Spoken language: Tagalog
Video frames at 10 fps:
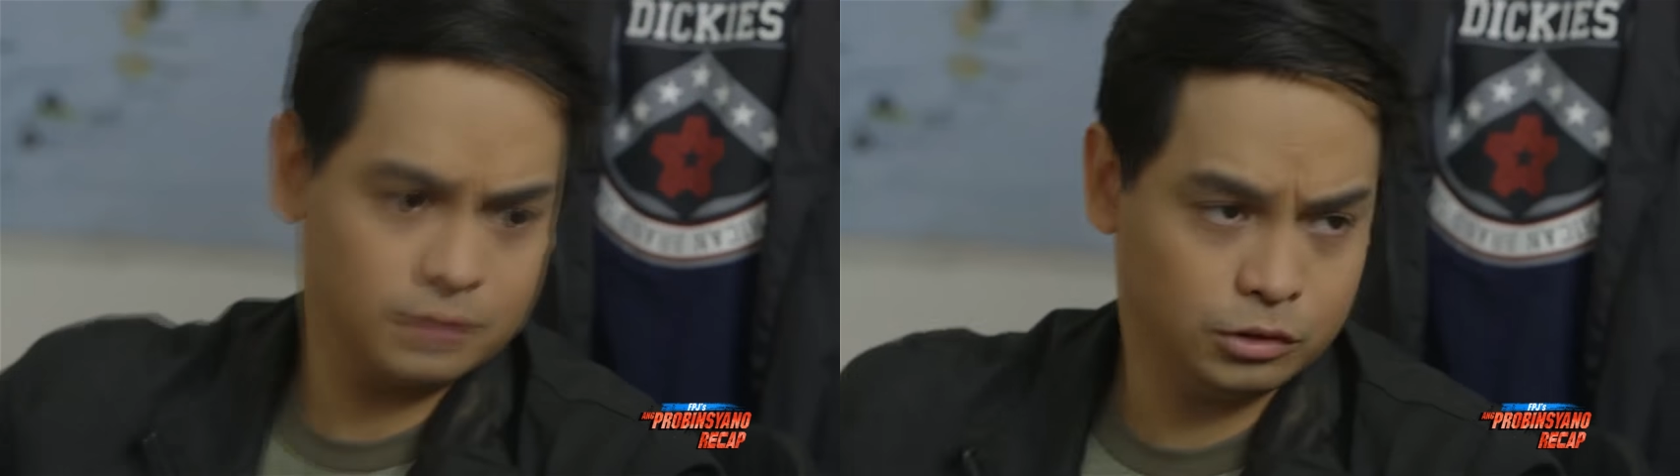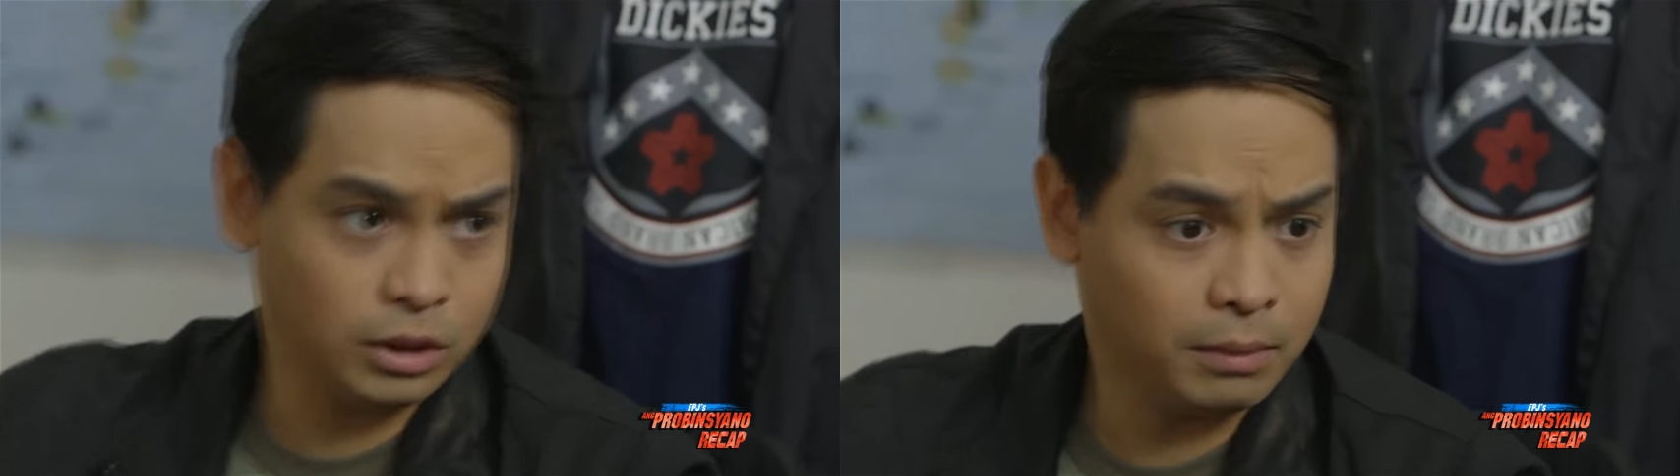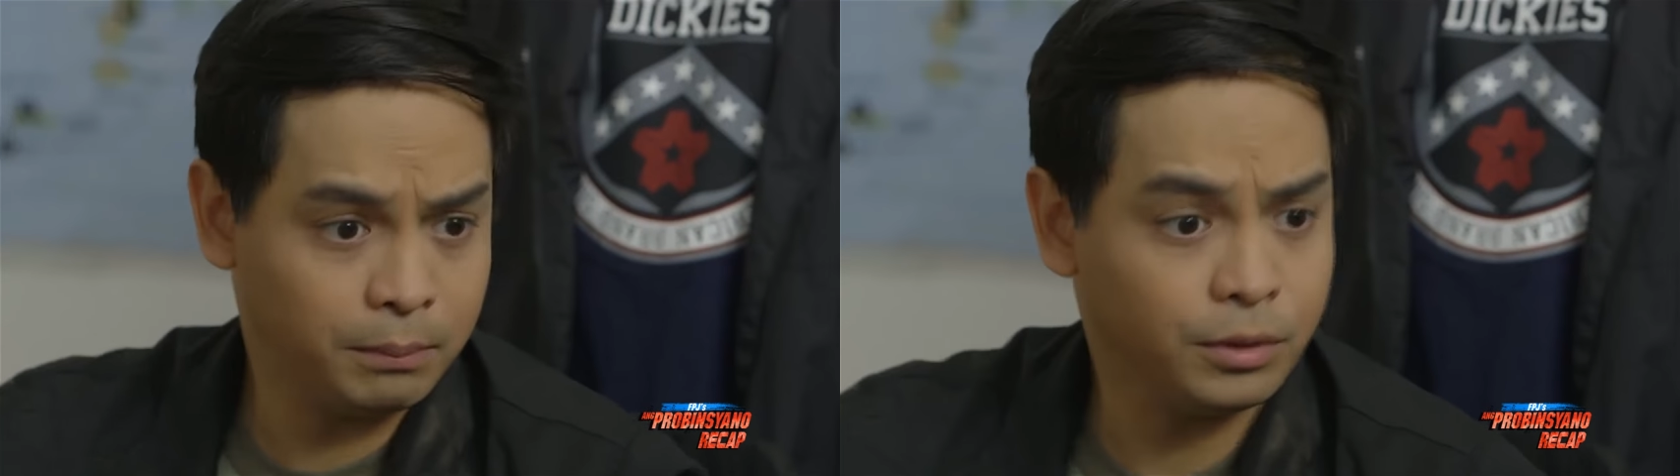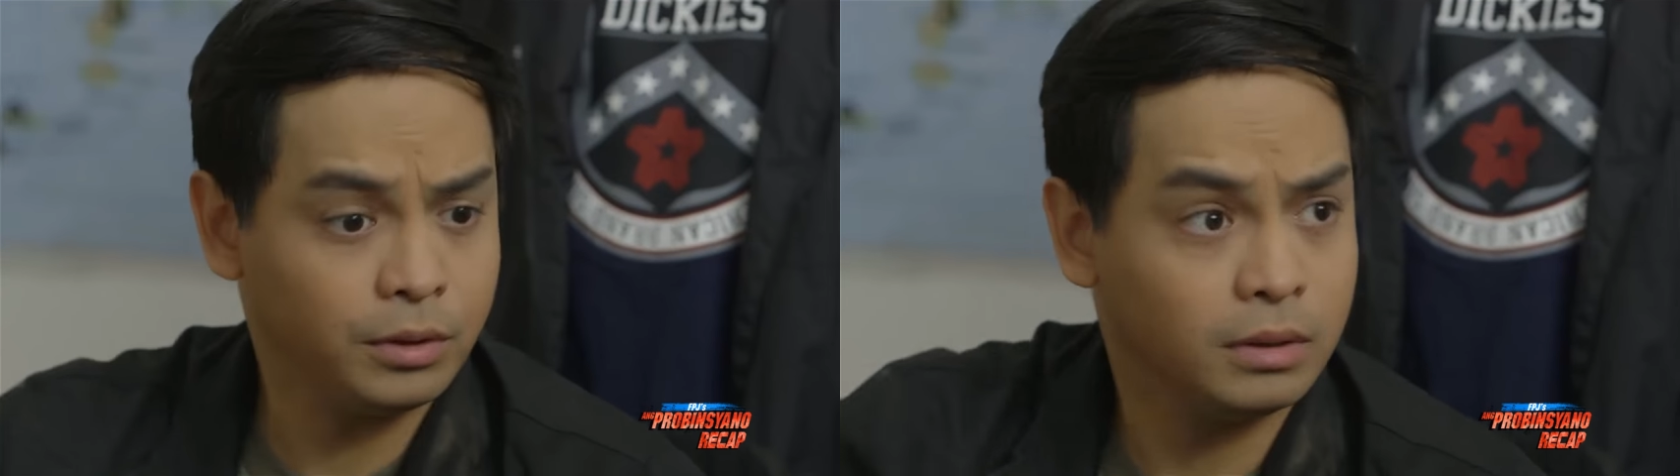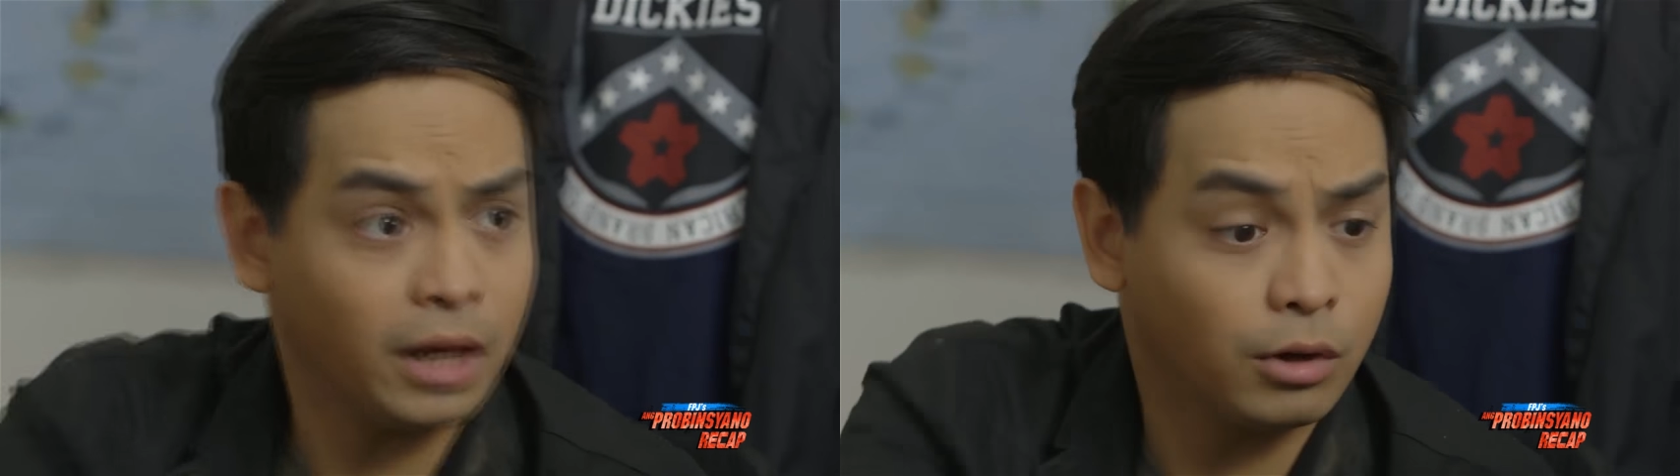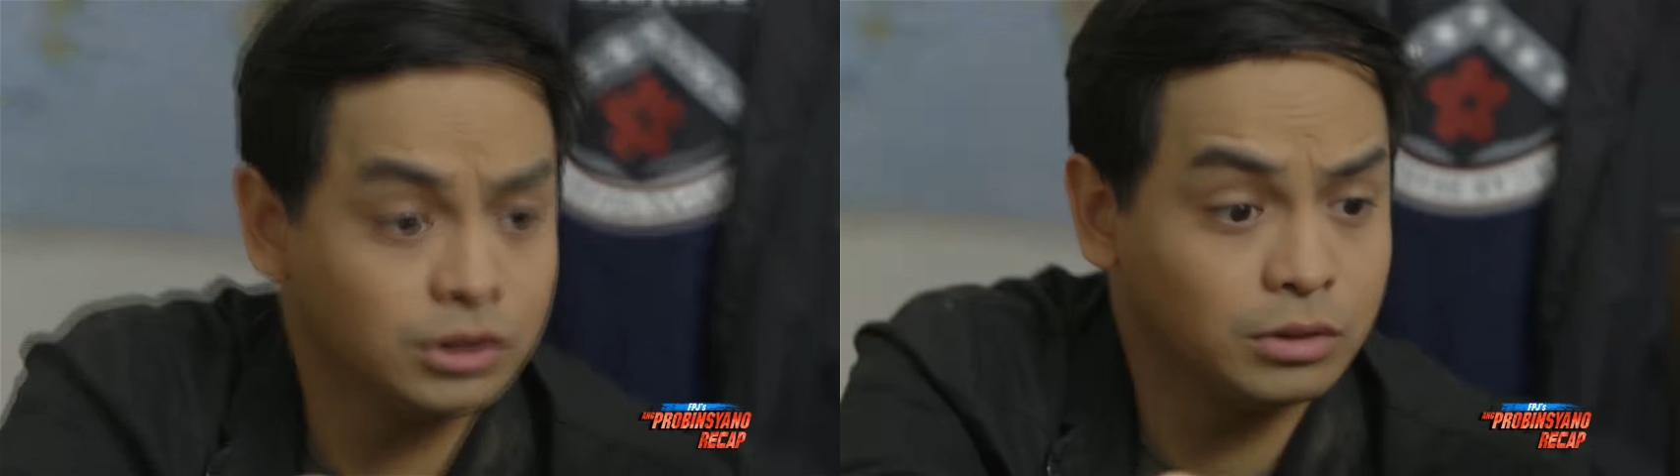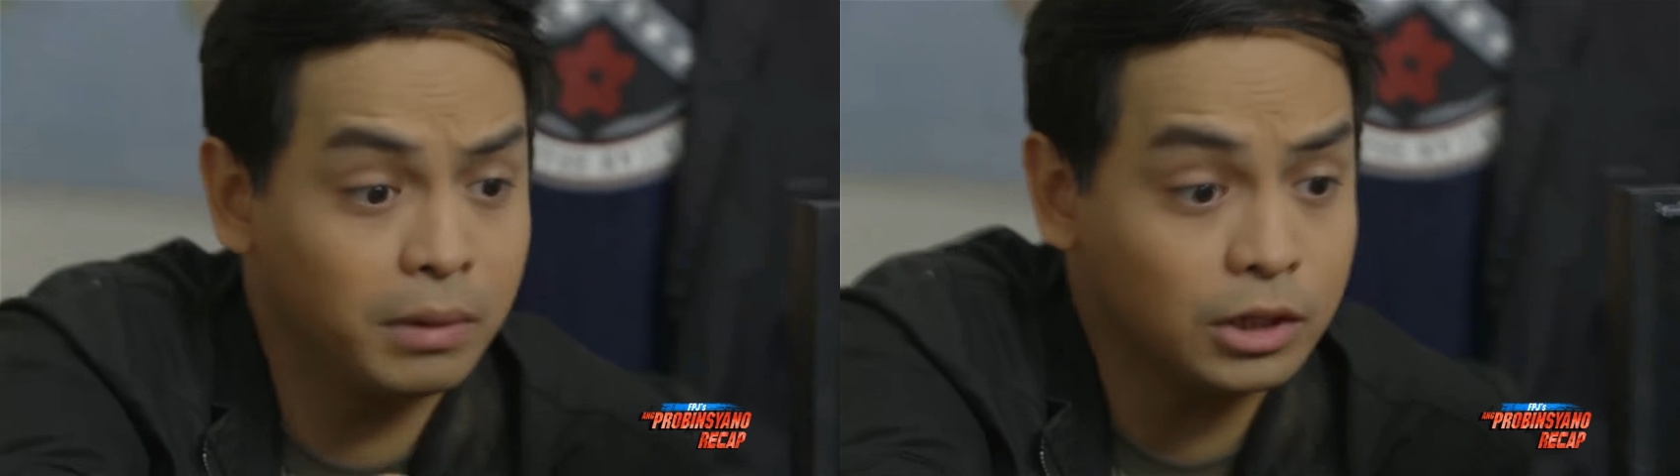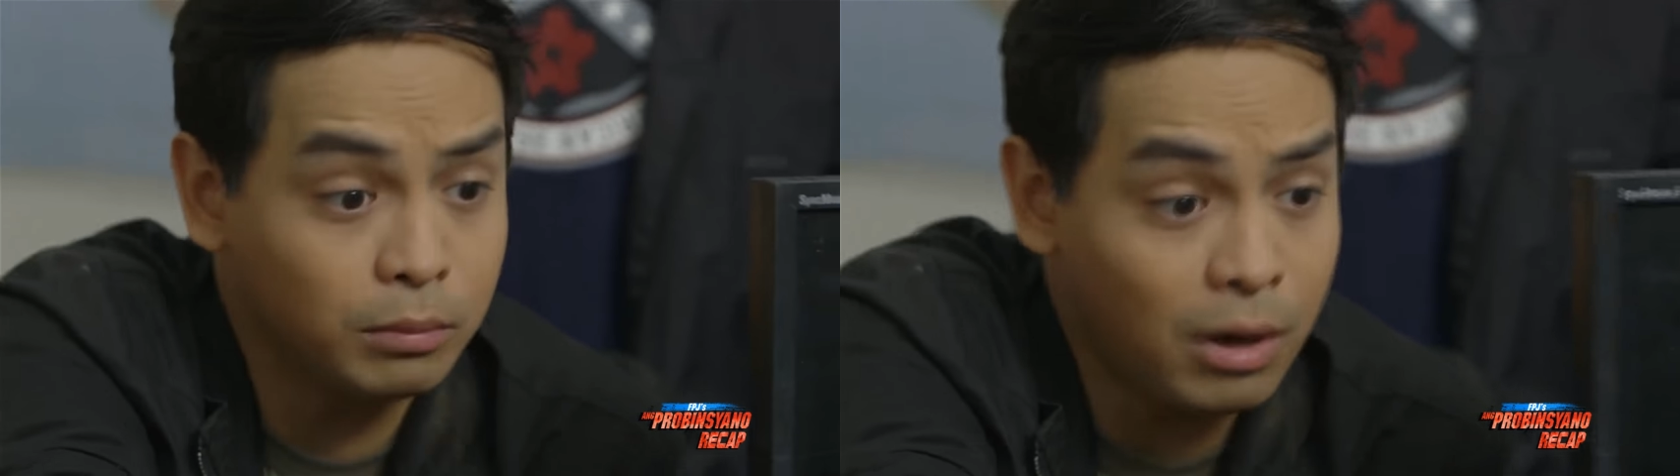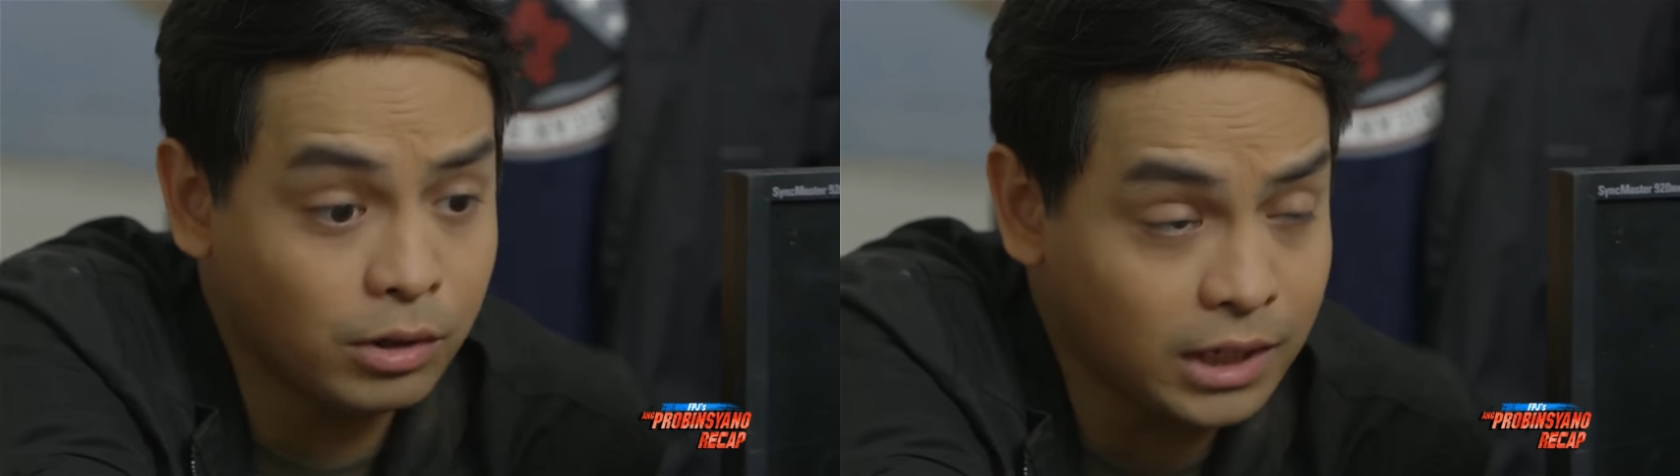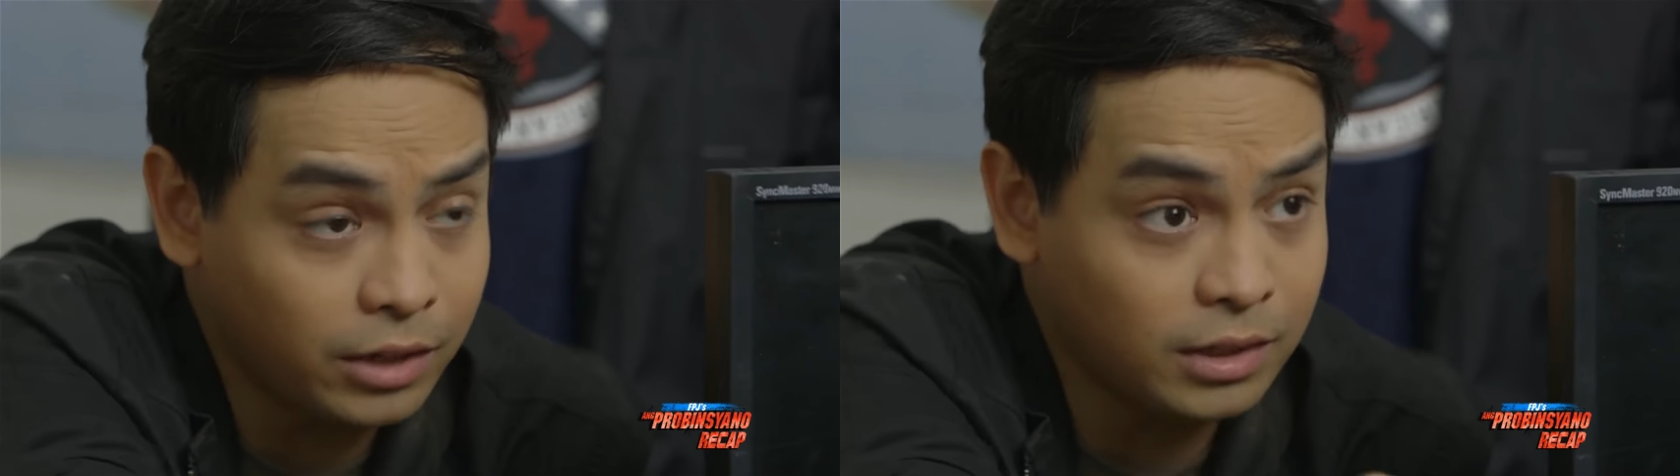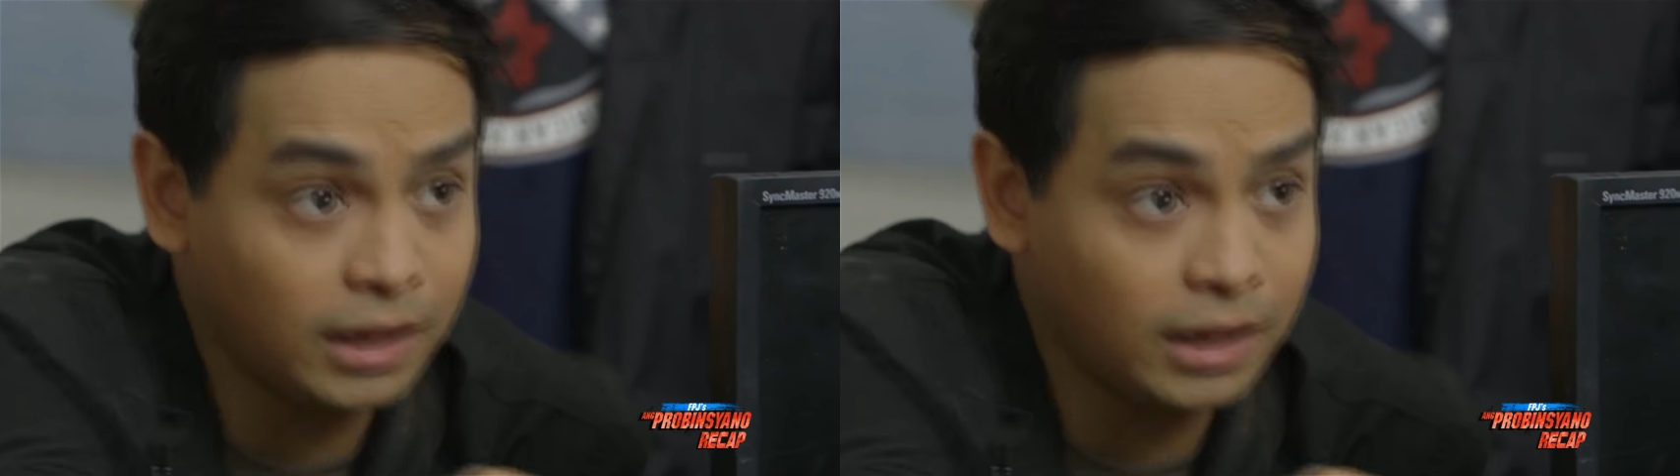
ito naman po yung records ng mga tumawag sa kanya